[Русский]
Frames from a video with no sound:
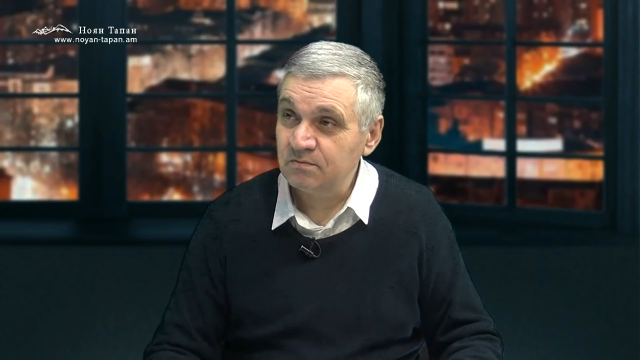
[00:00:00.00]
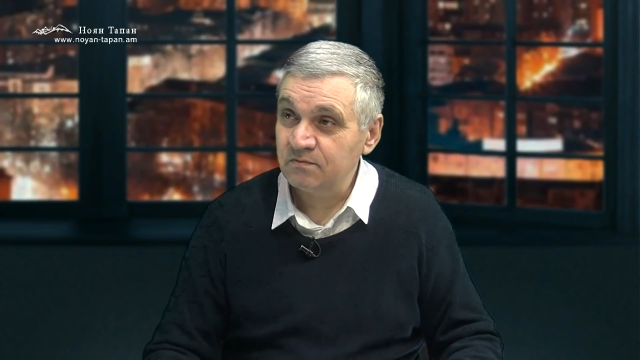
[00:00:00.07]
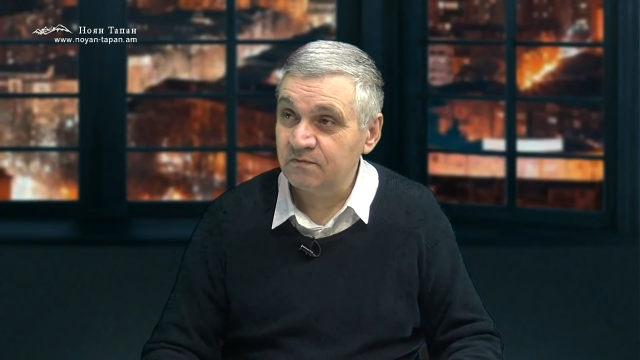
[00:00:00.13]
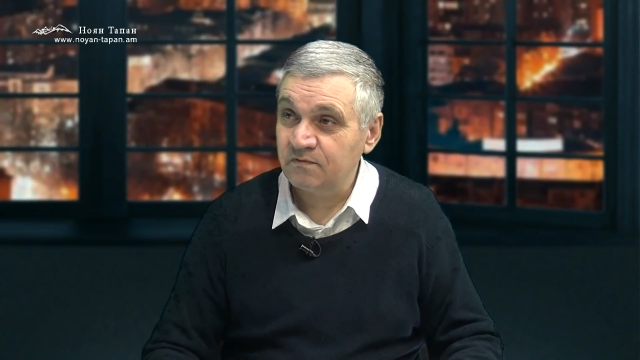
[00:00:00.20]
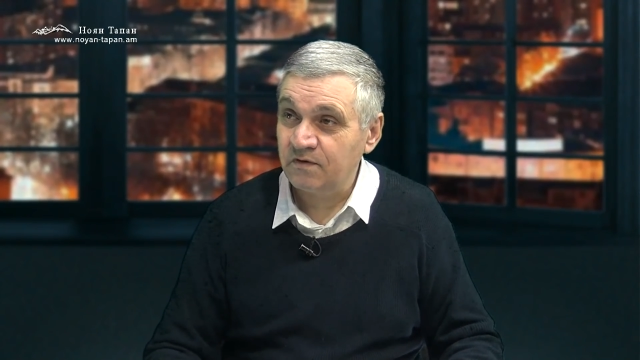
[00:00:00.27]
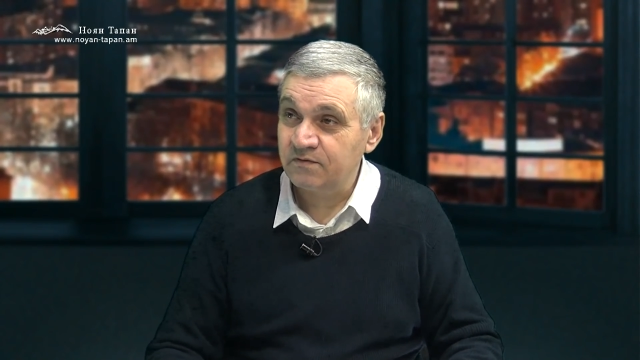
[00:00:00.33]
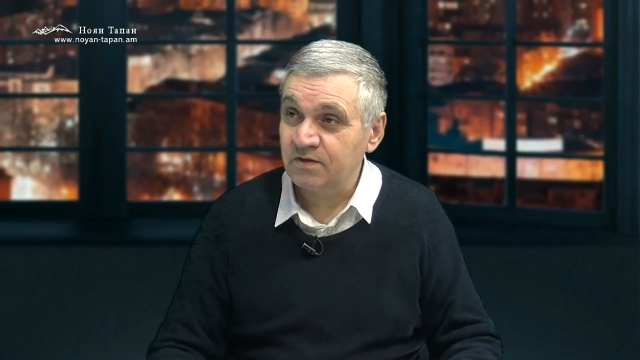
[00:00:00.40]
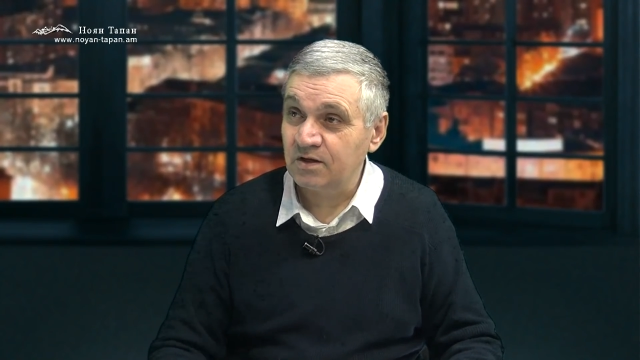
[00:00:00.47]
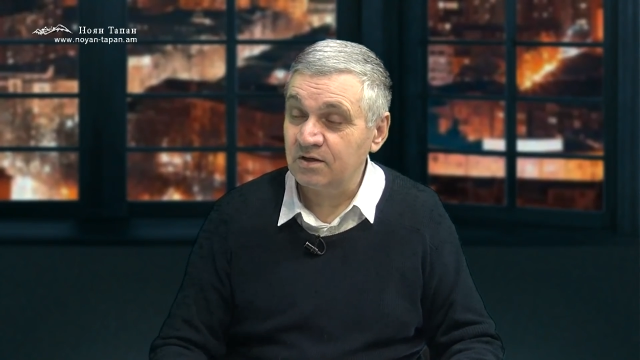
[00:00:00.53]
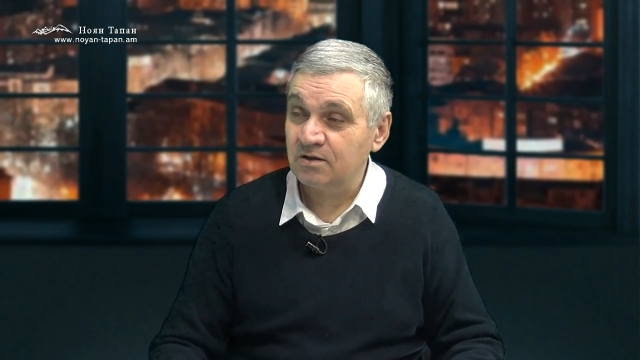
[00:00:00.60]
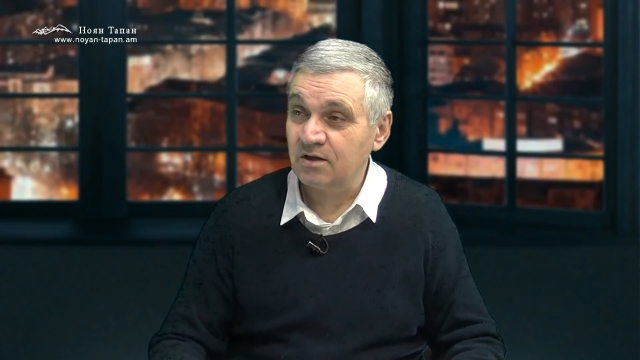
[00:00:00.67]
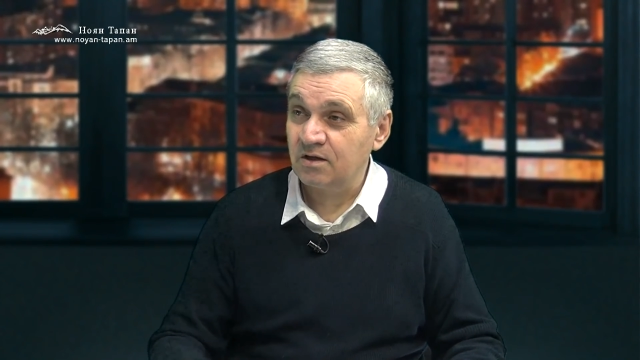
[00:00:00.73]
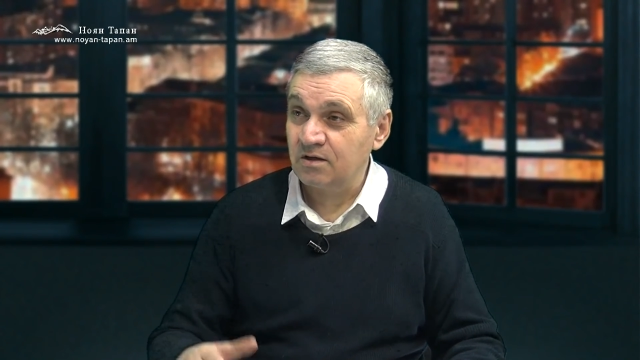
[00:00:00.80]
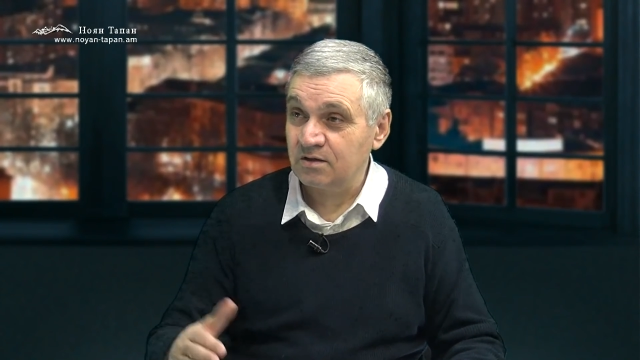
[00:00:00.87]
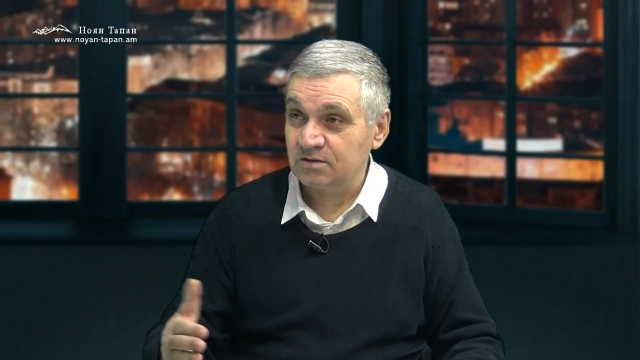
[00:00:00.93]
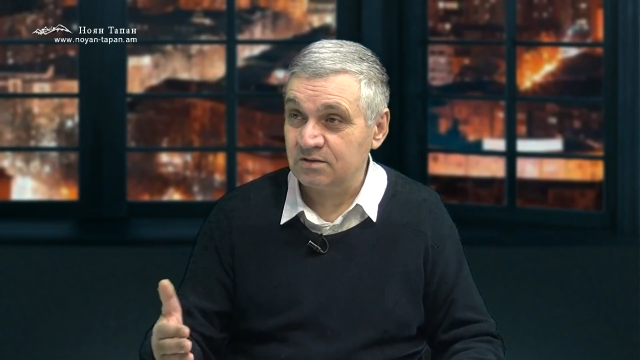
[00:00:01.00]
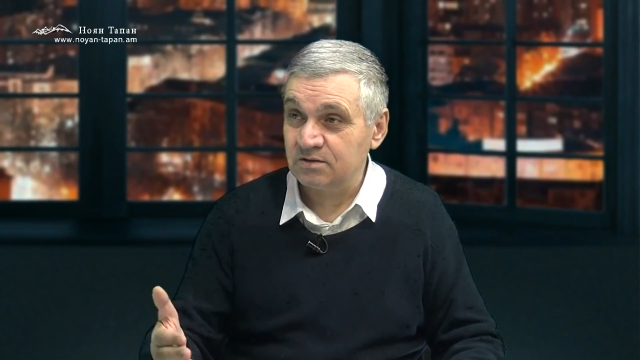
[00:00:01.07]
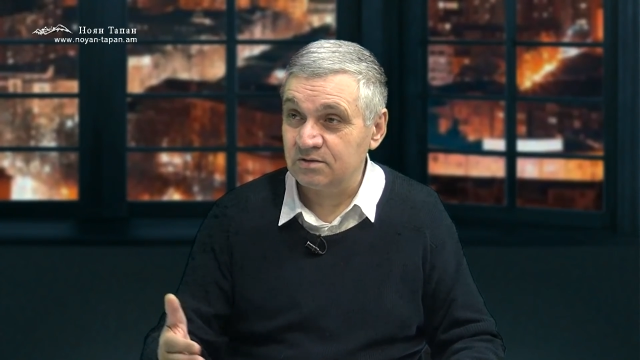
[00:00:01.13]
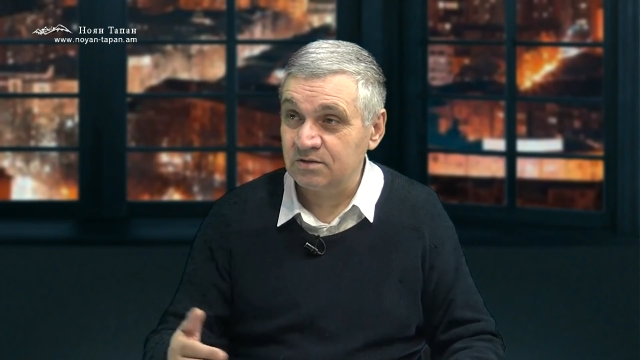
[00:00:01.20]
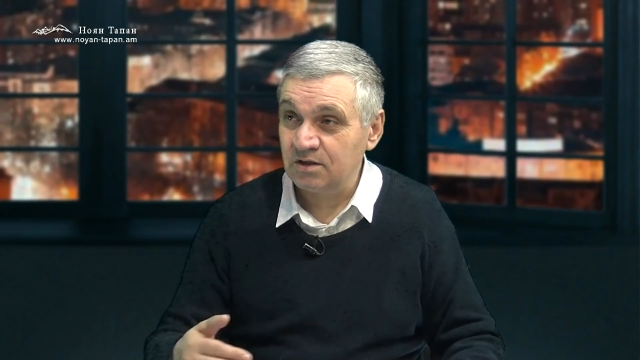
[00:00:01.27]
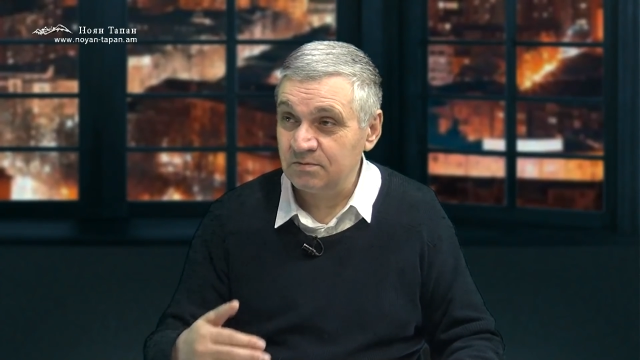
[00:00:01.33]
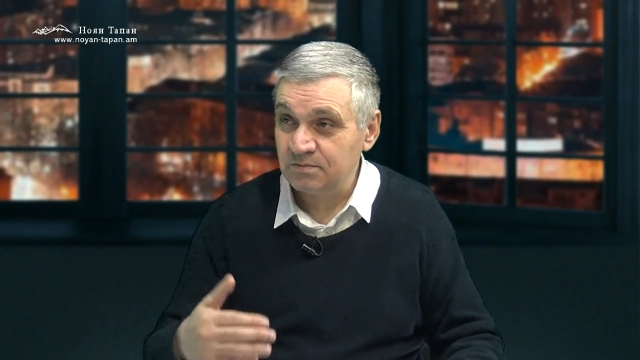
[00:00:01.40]
Угу. В авторитарных
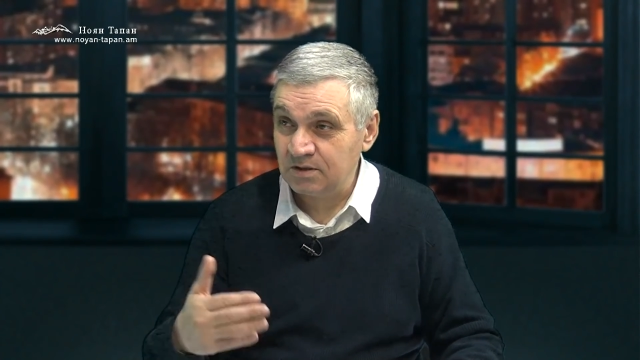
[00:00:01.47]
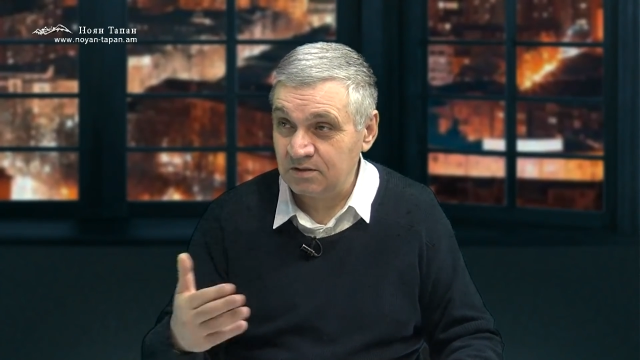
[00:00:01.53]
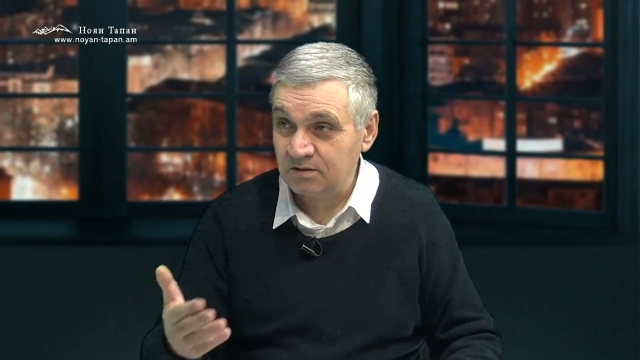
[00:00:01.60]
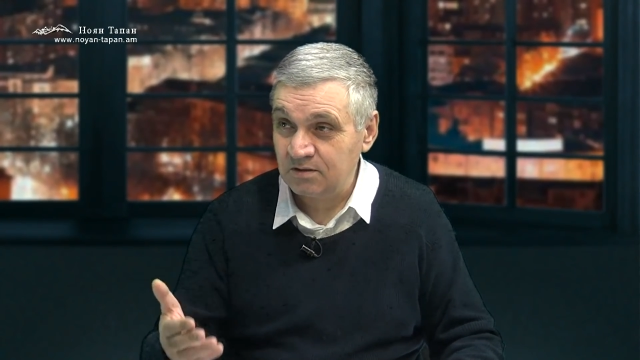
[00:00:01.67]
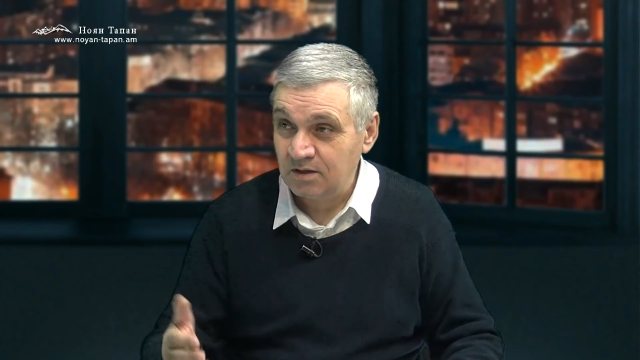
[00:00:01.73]
системах